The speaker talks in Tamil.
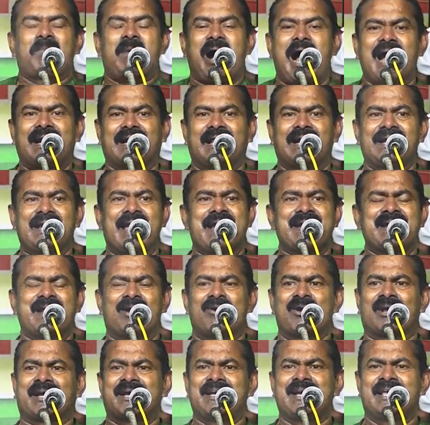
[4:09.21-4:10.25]
மாடல்னா
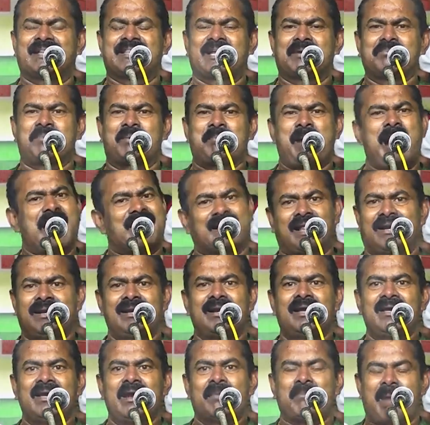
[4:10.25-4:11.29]
என்ன உனக்கு என்ன தெரியுமா மாடல்
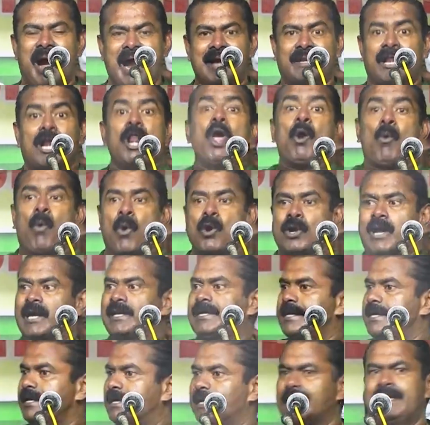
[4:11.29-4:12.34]
மாடல்
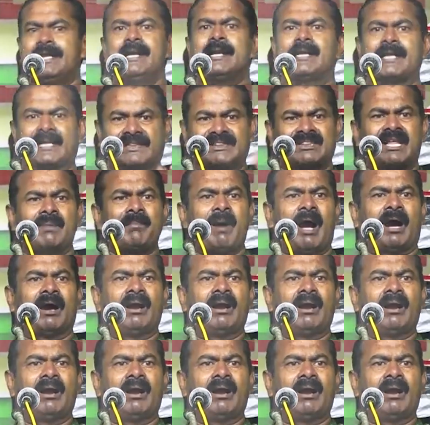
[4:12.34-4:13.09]
உங்கள் ஈர்களில் ரத்தமா